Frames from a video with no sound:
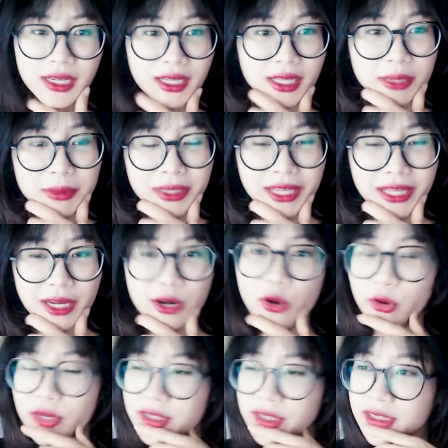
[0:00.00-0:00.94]
cái thế mình thay
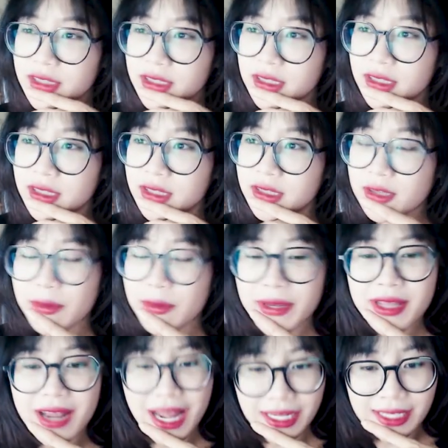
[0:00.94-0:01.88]
đổi Sau bây
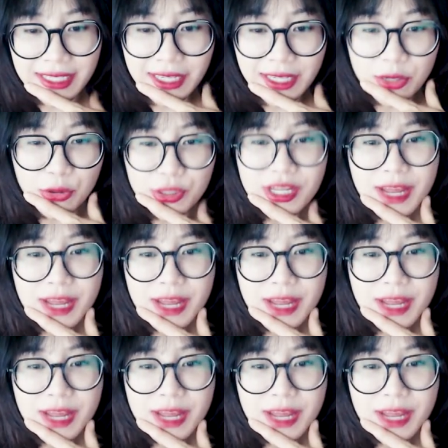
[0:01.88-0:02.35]
giờ lại thấy thay đổi tiếp